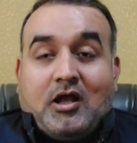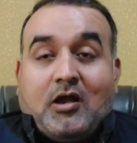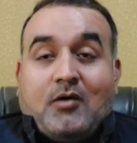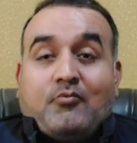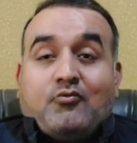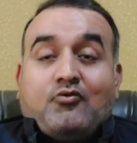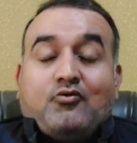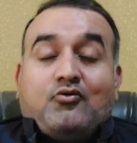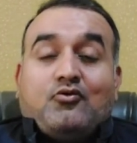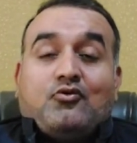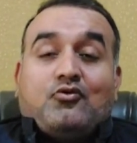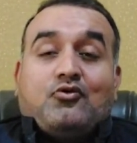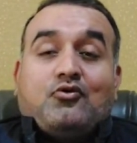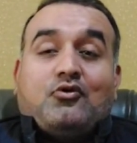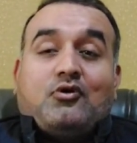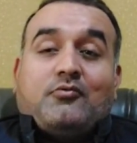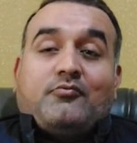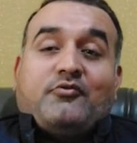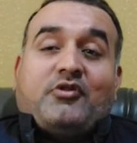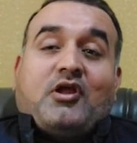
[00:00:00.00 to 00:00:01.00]
आप लोगों को
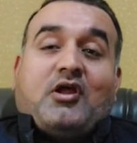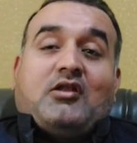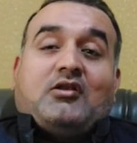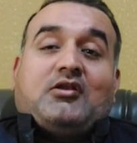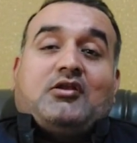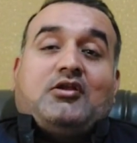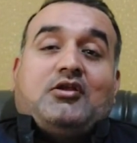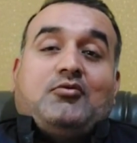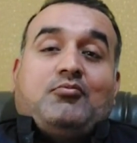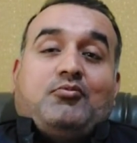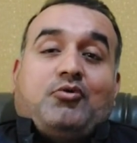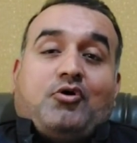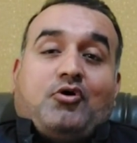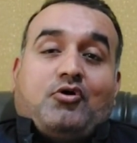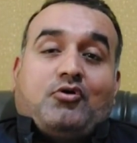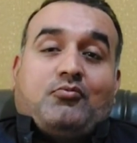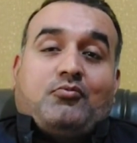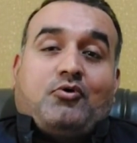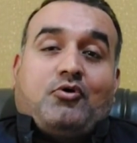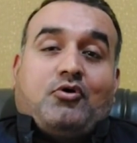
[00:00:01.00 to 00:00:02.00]
रमज़ान की
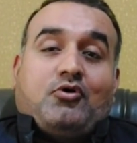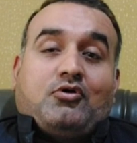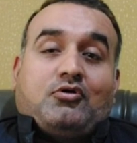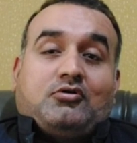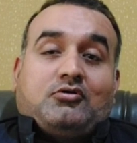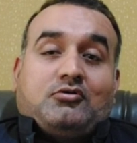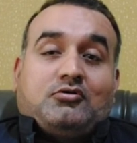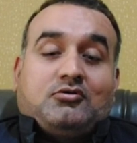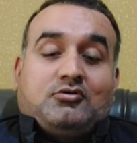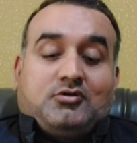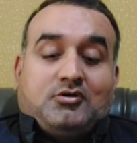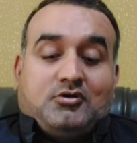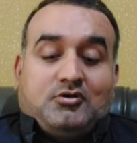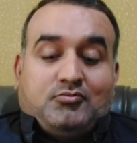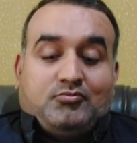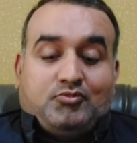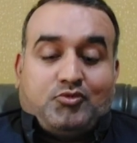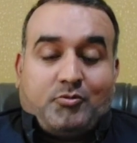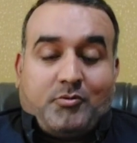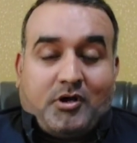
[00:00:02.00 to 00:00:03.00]
बहुत बहुत
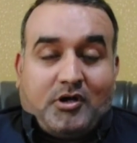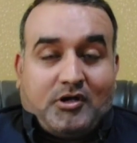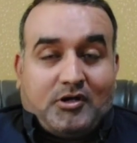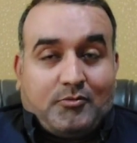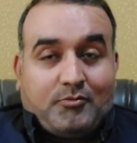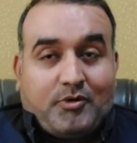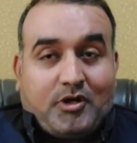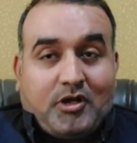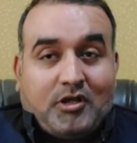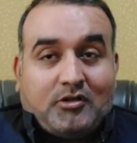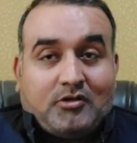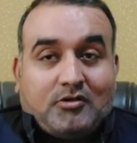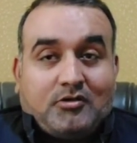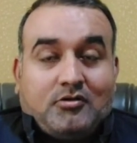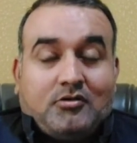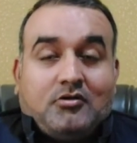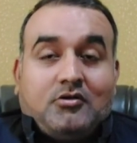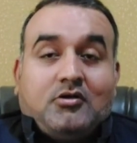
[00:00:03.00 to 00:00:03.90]
मुबारकबाद